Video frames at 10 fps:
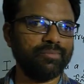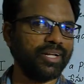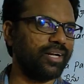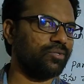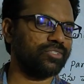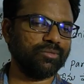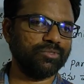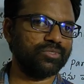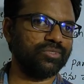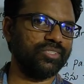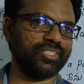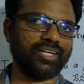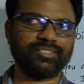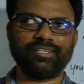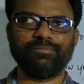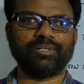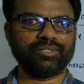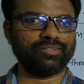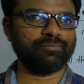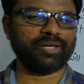మనకు అవసరం వస్తుంది చాలాసార్లు
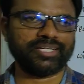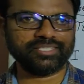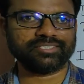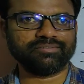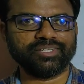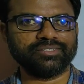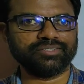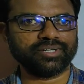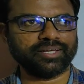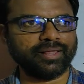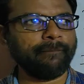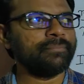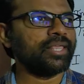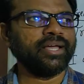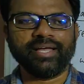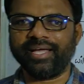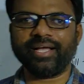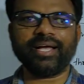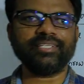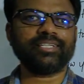మనం కూడా మ్యారేజెస్కి వెళ్తుంటాం కదా హే
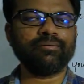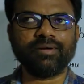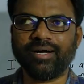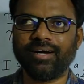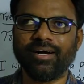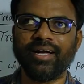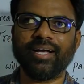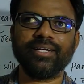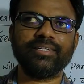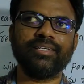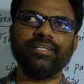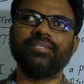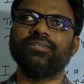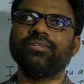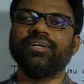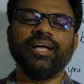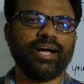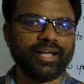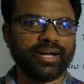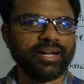గైస్ ఐ గాట్ నో
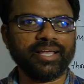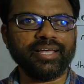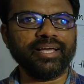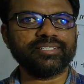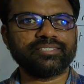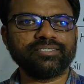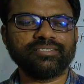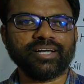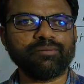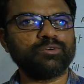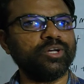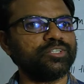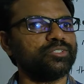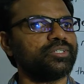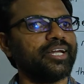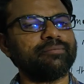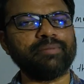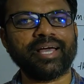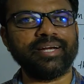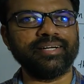ఐ గాట్ ఎంగేజ్డ్ ఐఎమ్ గోయింగ్ టు గెట్
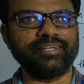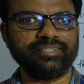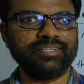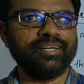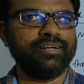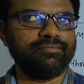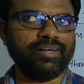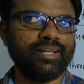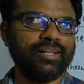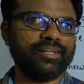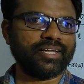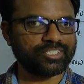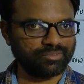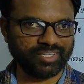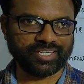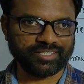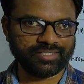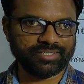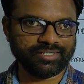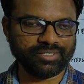మ్యారీడ్ వెల్ నెక్స్ట్ వీక్
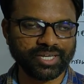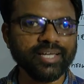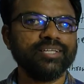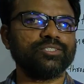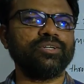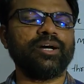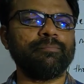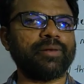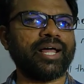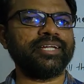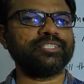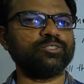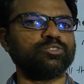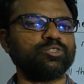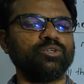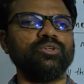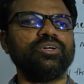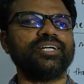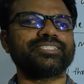ఓకే సో ఐఎమ్ ప్లానింగ్ టు త్రో అ